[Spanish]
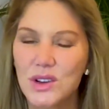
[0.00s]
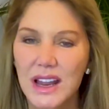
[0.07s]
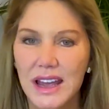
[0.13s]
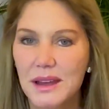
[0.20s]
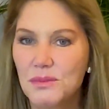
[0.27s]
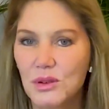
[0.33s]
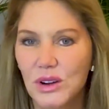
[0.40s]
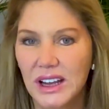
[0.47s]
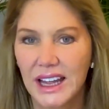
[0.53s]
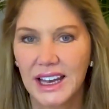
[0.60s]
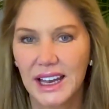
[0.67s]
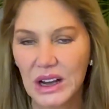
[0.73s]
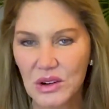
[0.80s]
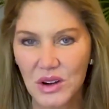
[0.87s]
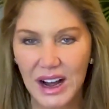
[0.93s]
la época
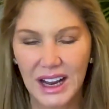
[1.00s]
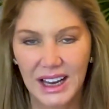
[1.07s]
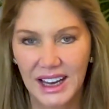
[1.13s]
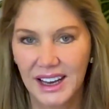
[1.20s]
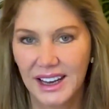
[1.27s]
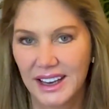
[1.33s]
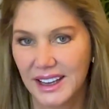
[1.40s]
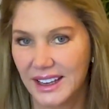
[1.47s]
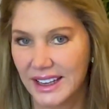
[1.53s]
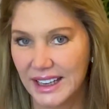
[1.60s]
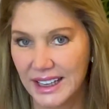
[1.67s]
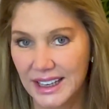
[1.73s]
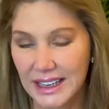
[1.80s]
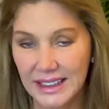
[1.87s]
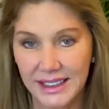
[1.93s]
en la cual
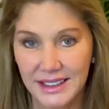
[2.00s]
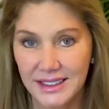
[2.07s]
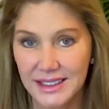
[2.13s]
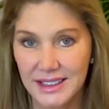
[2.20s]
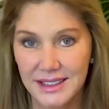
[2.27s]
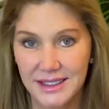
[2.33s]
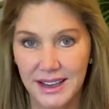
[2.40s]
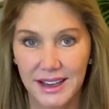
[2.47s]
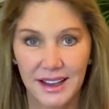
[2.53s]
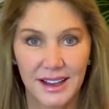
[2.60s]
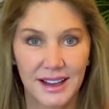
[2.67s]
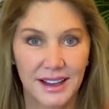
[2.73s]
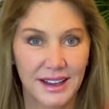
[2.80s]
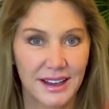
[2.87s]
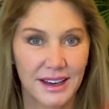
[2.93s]
ir al
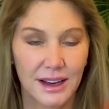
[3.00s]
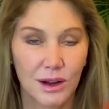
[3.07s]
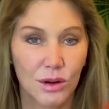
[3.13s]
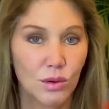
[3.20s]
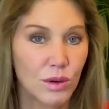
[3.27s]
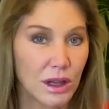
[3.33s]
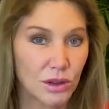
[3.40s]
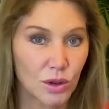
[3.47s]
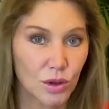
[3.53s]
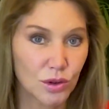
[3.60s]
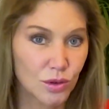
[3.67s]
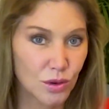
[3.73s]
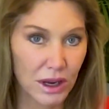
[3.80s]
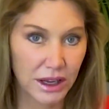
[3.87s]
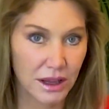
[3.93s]
dentista era una
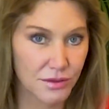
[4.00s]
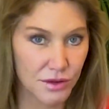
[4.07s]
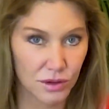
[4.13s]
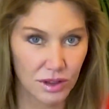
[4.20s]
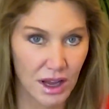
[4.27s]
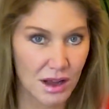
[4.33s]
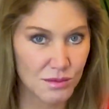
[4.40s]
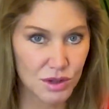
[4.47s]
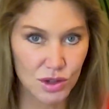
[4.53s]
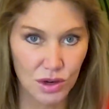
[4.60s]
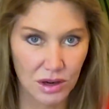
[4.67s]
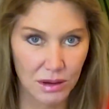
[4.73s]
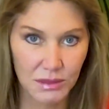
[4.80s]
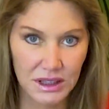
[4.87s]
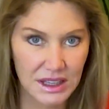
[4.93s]
tortura que afrontábamos
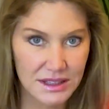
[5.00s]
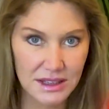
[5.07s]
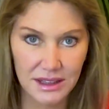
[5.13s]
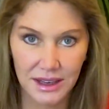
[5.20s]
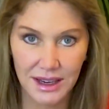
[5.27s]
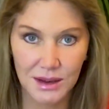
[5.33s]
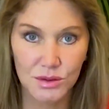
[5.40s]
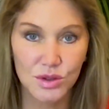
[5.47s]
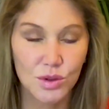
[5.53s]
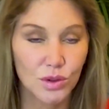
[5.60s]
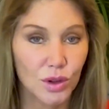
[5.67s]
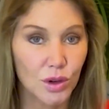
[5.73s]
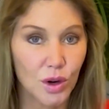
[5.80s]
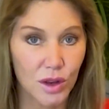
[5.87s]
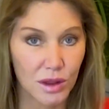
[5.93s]
solamente si teníamos
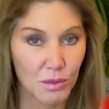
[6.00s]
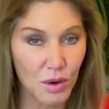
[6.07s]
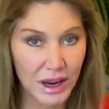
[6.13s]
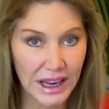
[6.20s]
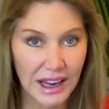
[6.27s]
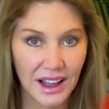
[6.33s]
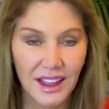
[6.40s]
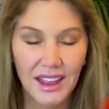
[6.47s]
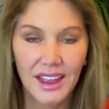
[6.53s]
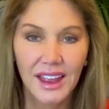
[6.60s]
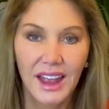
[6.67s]
un dolor de muela.